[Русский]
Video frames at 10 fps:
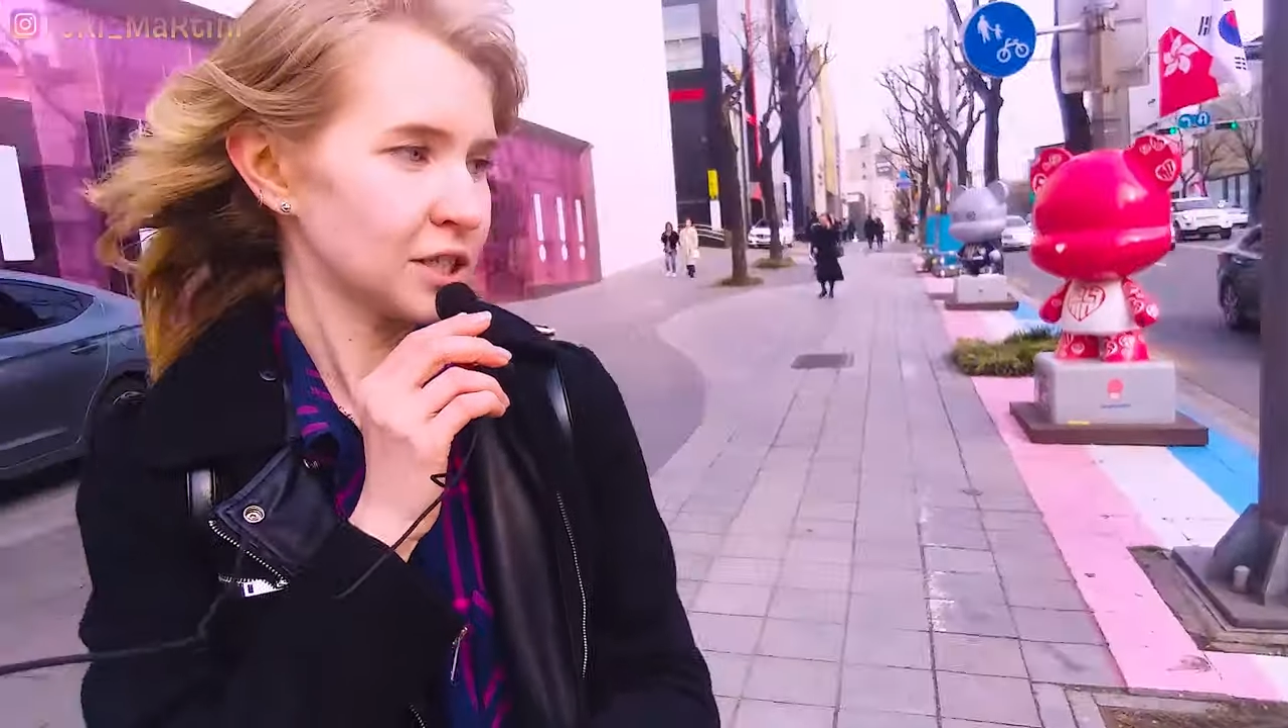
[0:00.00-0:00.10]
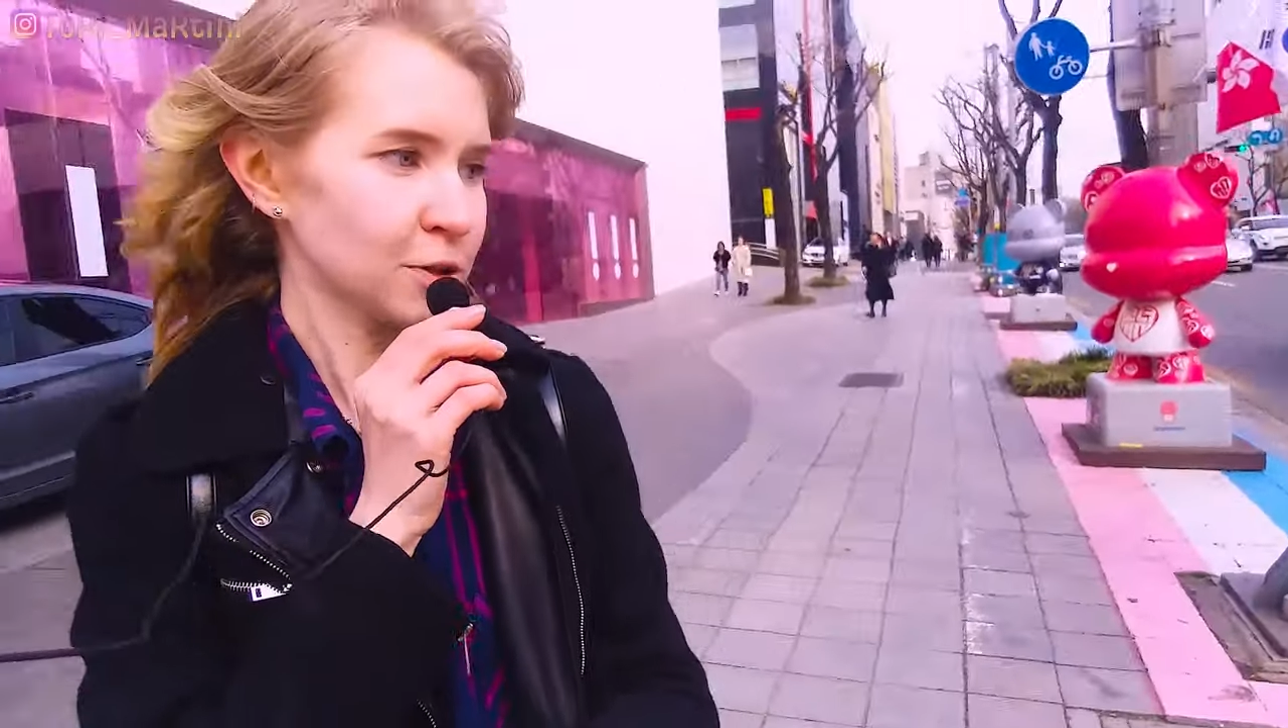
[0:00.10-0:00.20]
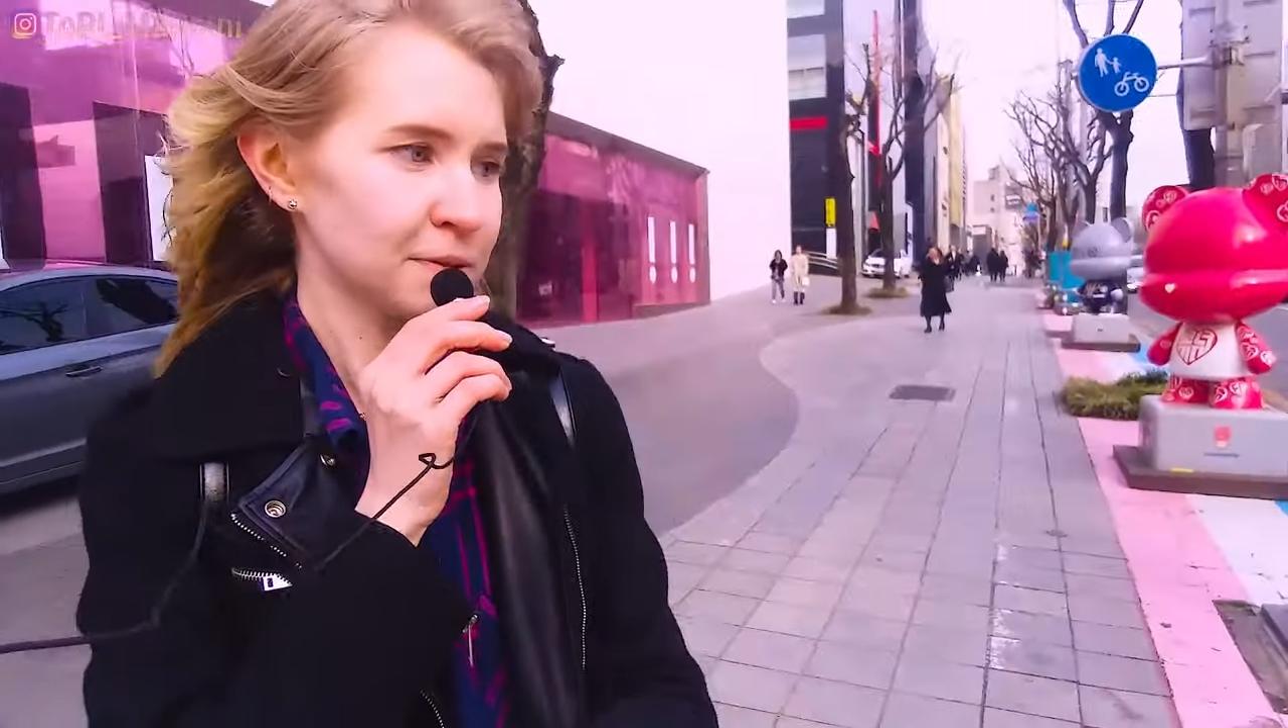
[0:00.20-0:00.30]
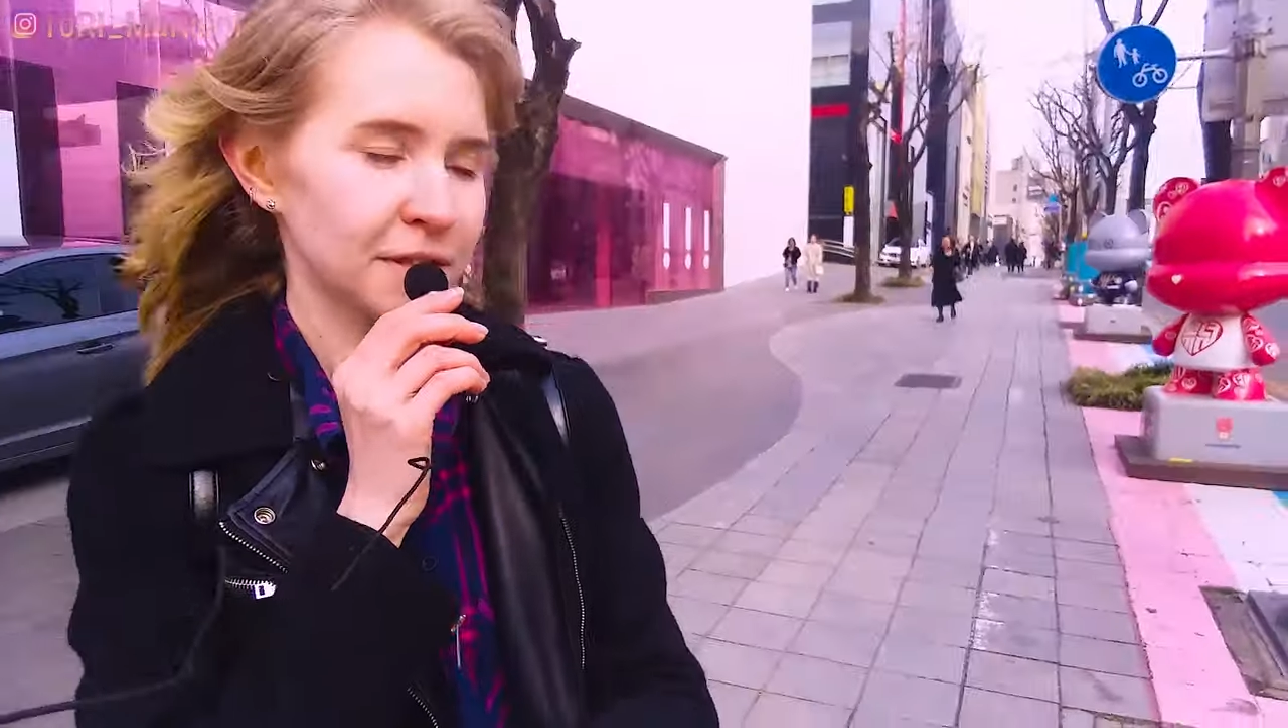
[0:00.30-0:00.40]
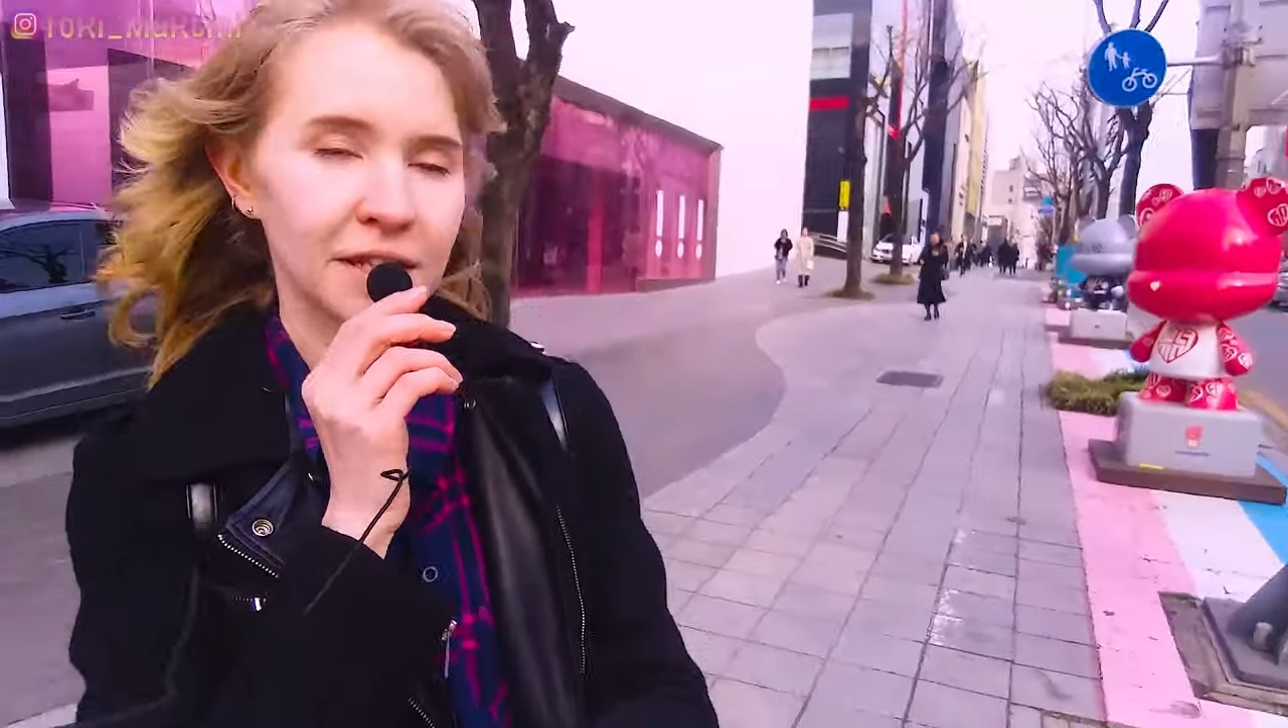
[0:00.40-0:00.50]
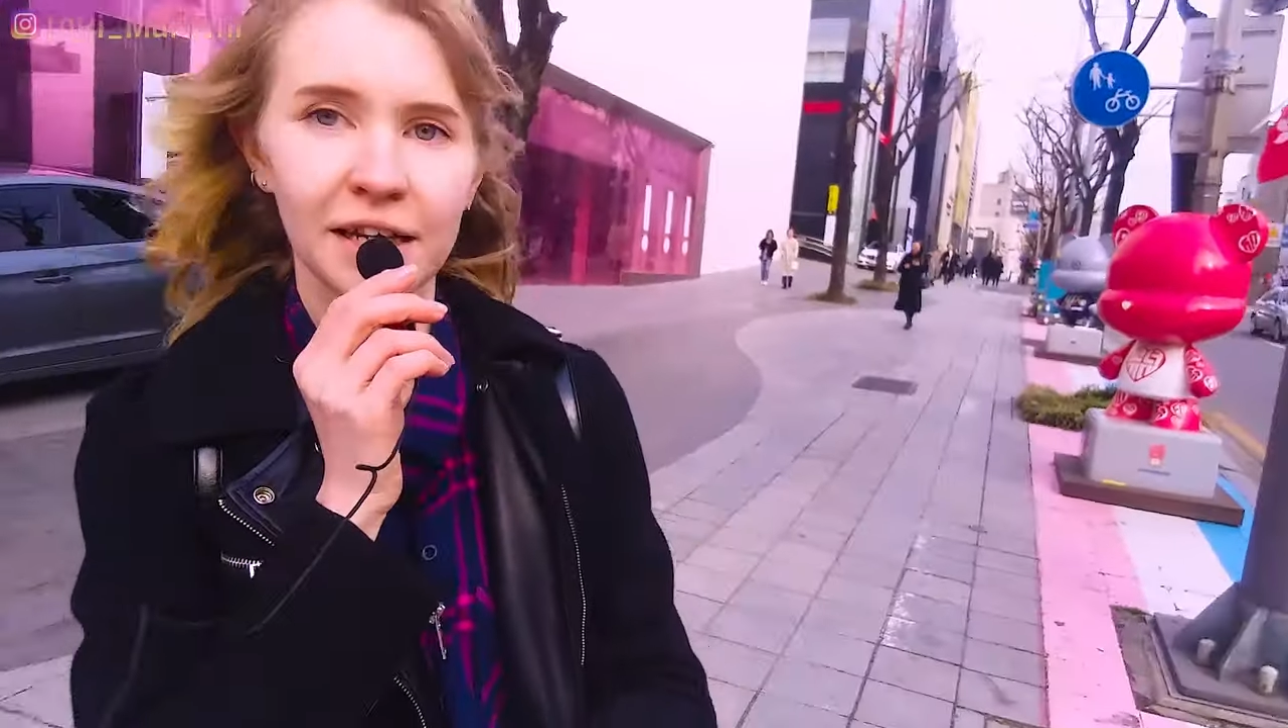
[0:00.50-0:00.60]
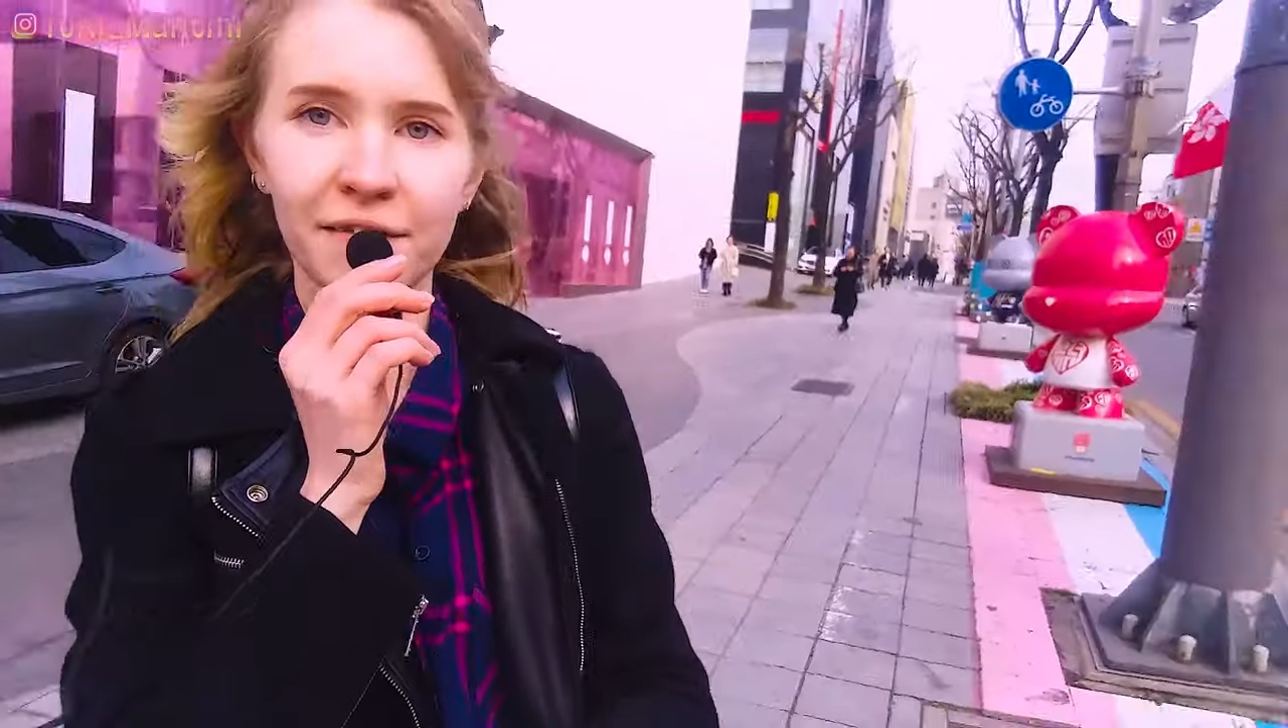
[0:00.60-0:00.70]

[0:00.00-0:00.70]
И, собственно